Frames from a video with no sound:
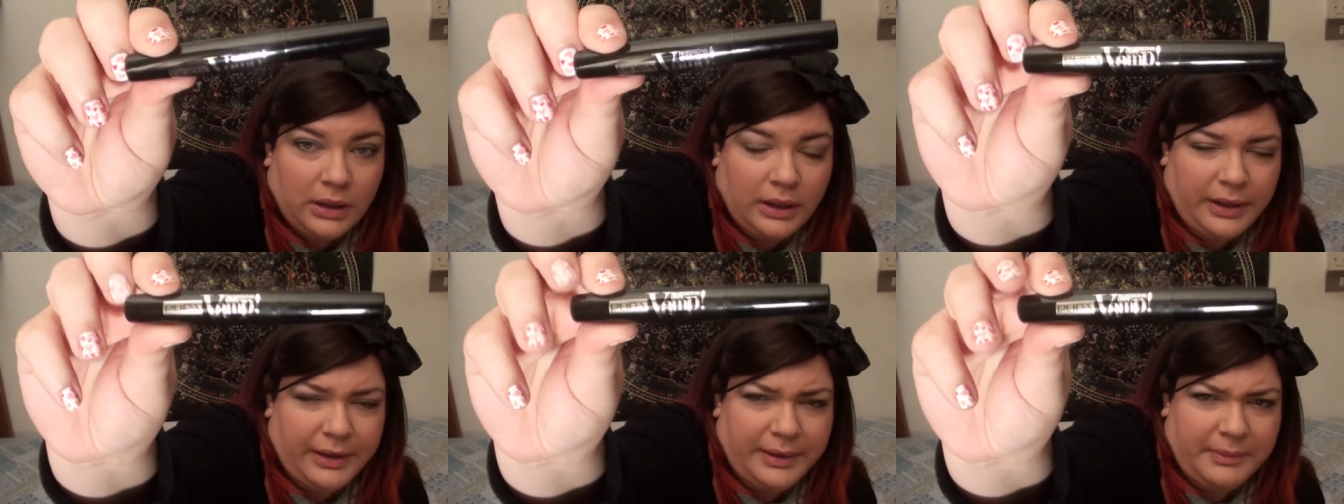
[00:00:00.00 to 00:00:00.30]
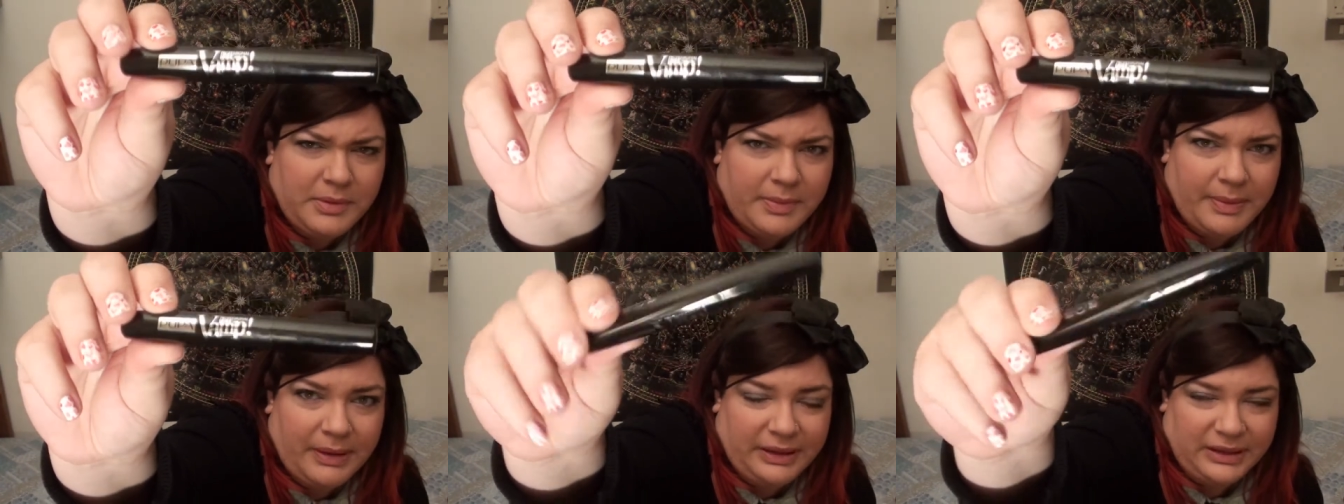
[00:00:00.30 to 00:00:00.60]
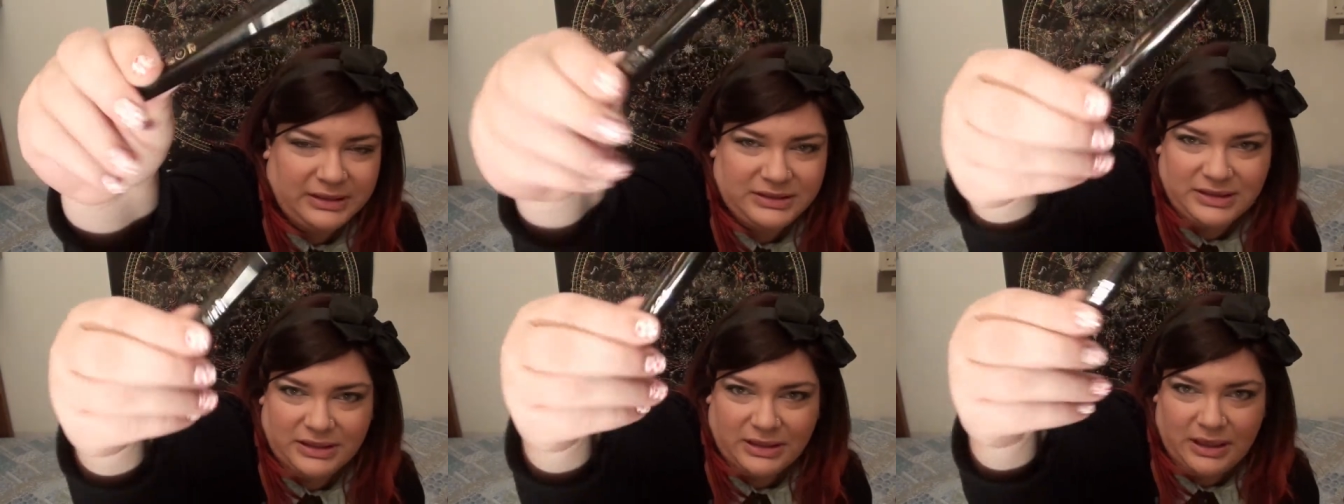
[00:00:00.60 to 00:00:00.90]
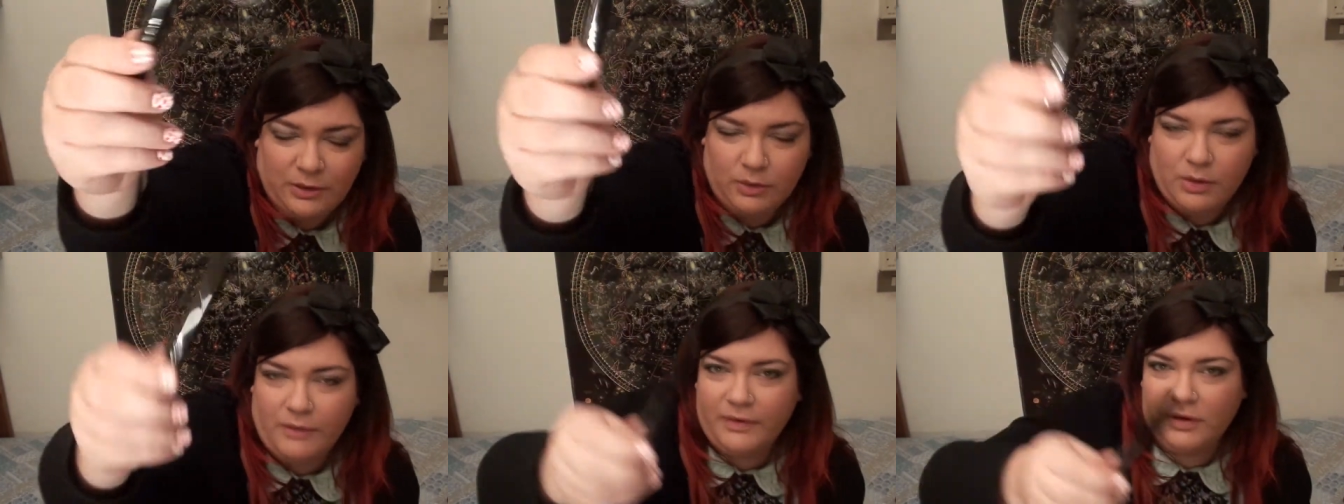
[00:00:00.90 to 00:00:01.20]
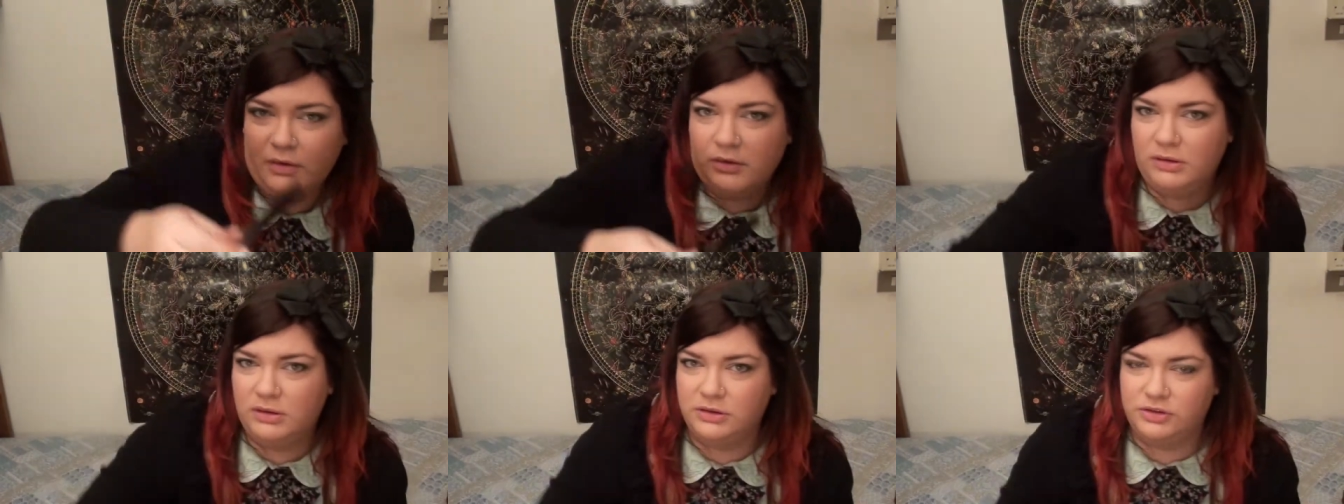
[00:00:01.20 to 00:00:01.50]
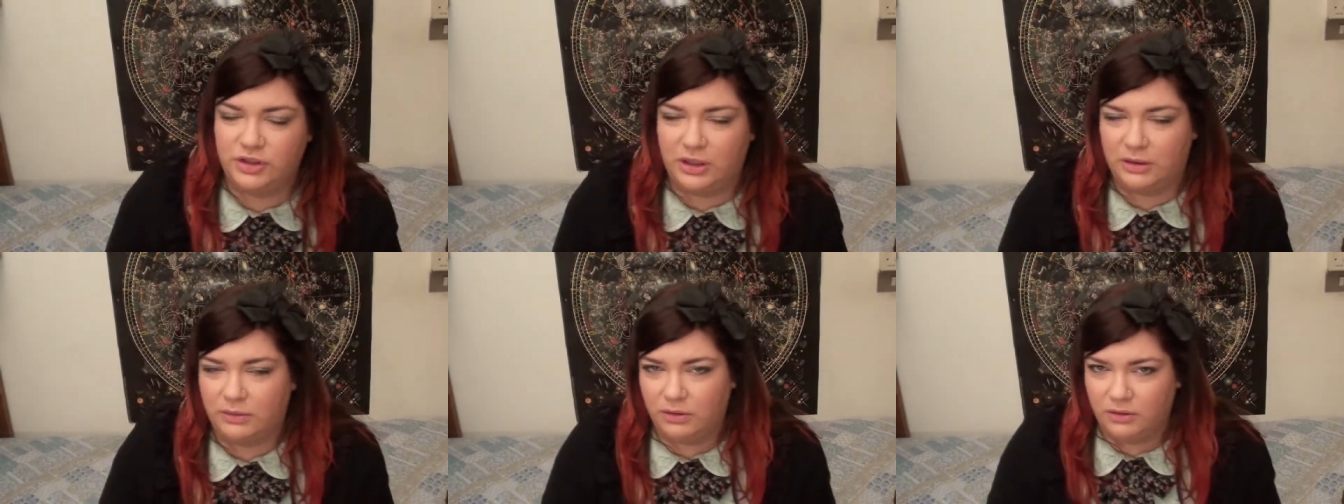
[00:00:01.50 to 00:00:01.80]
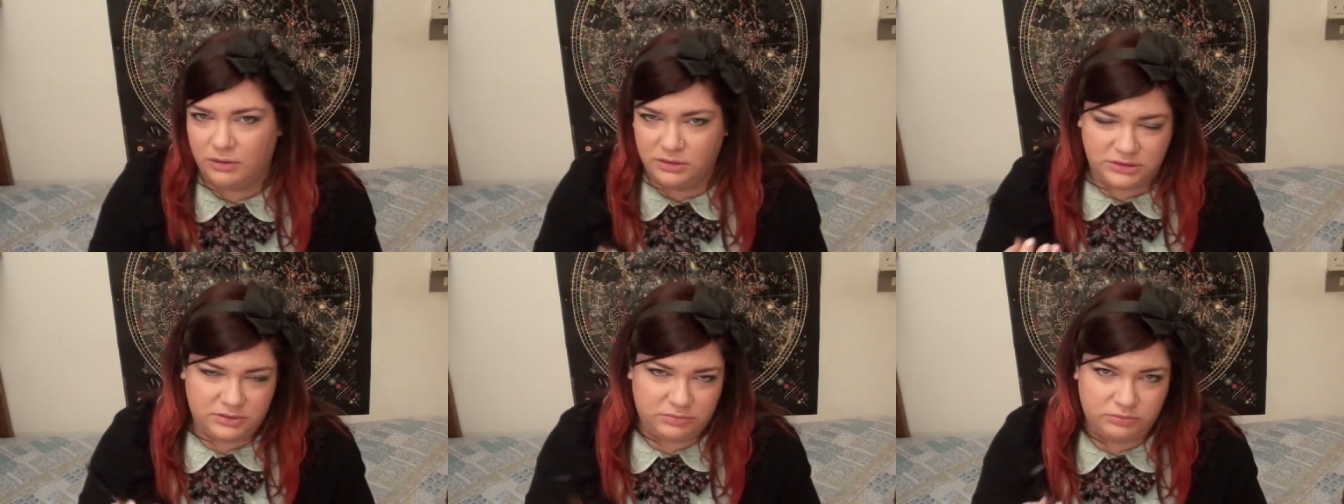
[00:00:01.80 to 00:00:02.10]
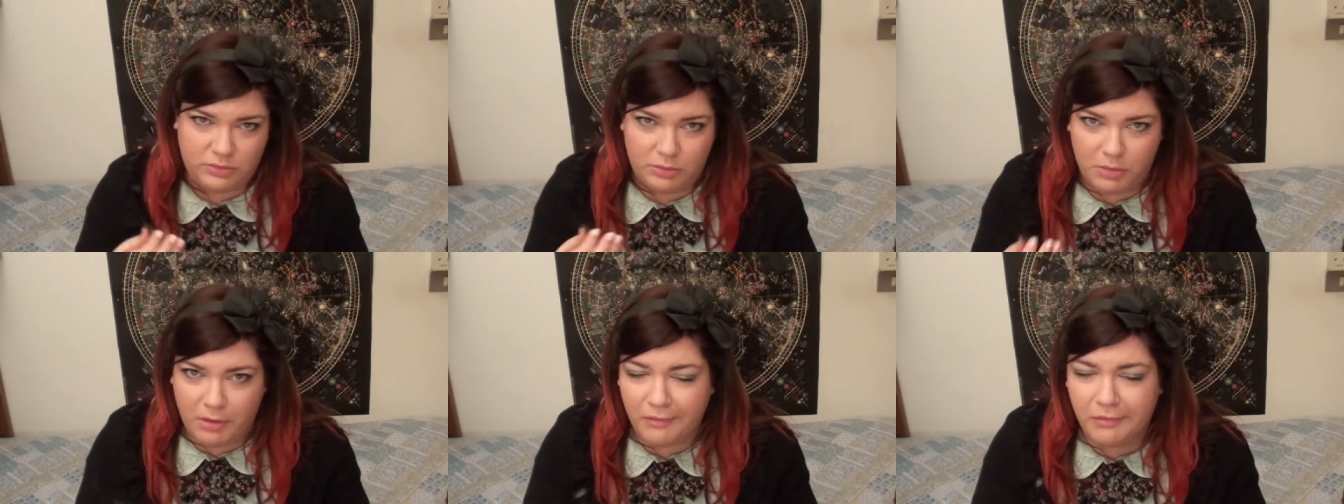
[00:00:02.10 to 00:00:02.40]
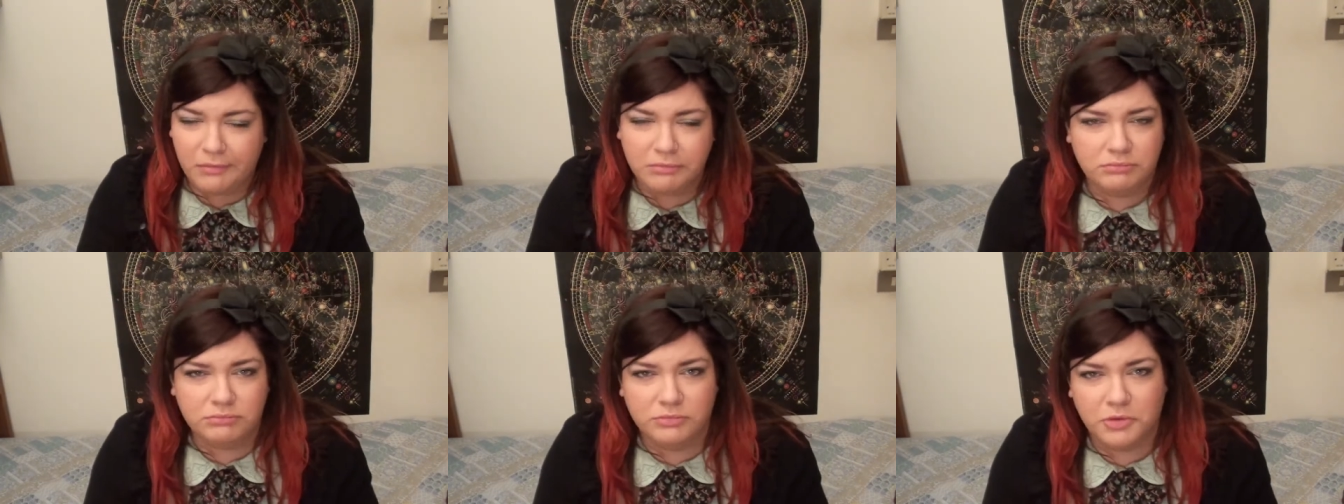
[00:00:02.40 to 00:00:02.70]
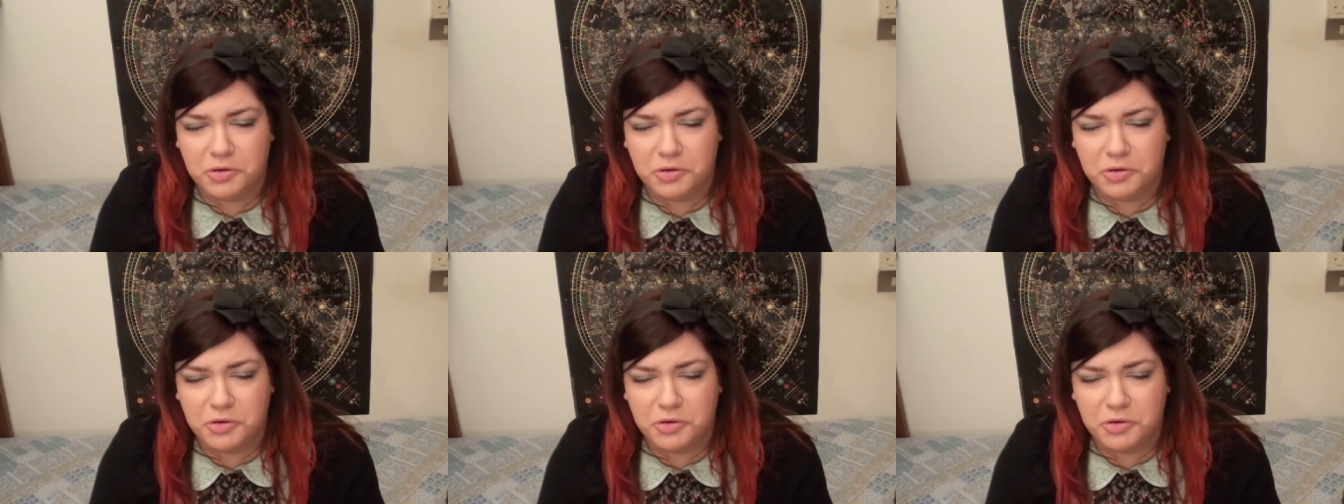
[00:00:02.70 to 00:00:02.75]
e mi pare che sia della nuova, collez cioè, nuova